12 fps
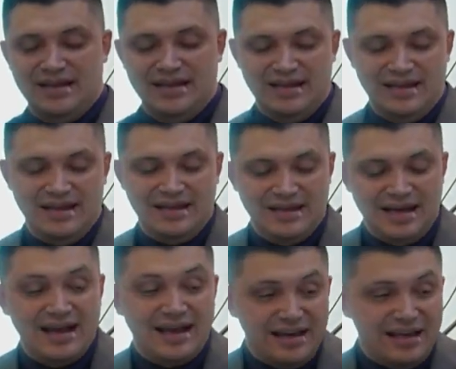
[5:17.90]
eh,
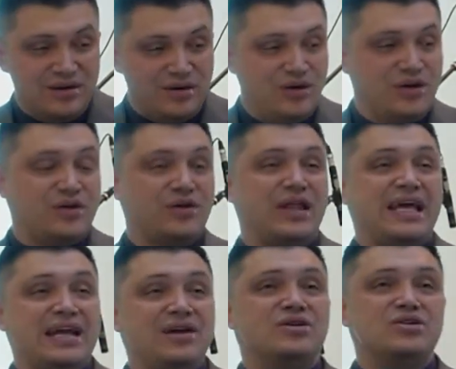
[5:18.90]
a Jericó,
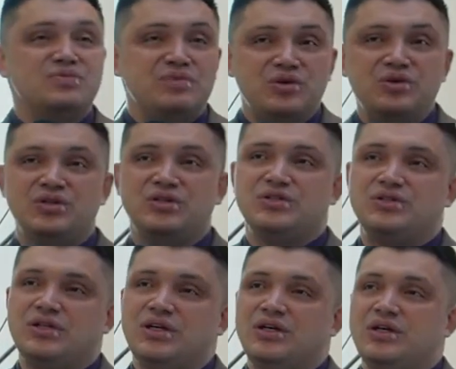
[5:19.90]
rodeen los muros
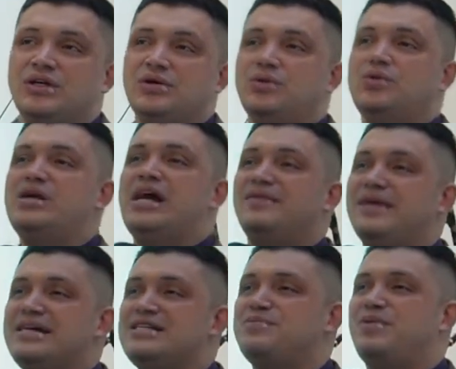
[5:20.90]
una
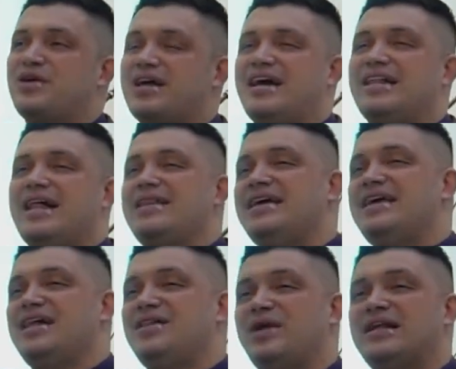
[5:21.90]
vez por cada
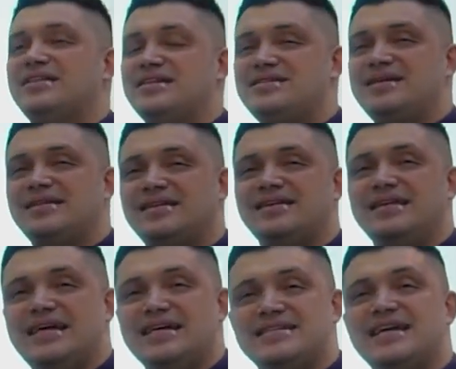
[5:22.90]
día durante siete
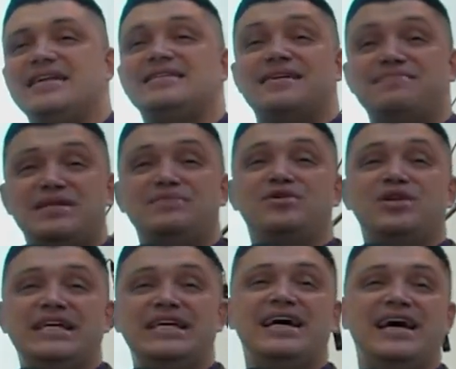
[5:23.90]
días y al séptimo
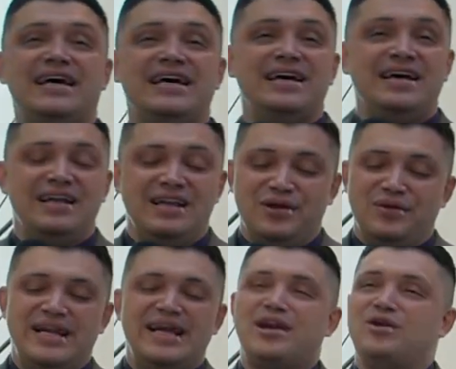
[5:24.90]
día lo
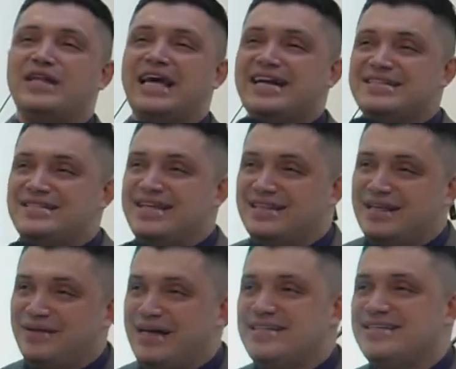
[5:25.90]
van a rodear siete
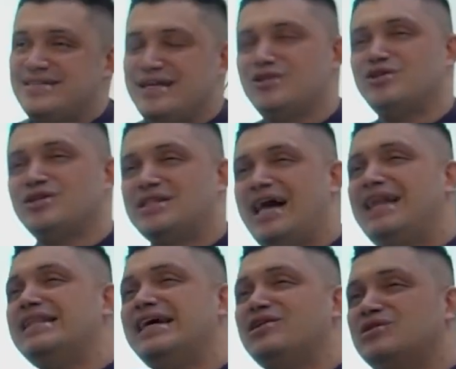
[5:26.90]
veces, en
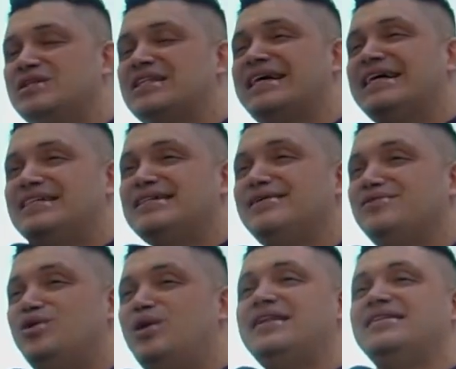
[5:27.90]
total dieron trece
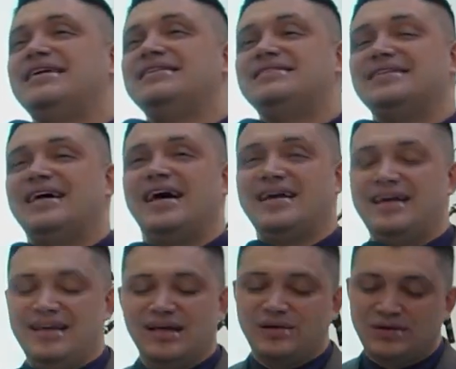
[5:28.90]
vueltas a
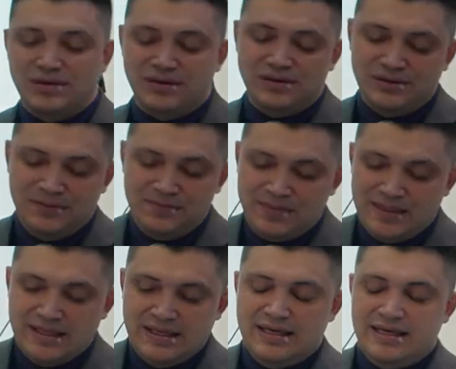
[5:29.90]
Jericó.
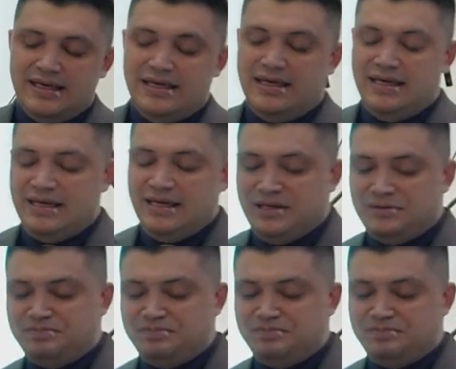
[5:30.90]
Y,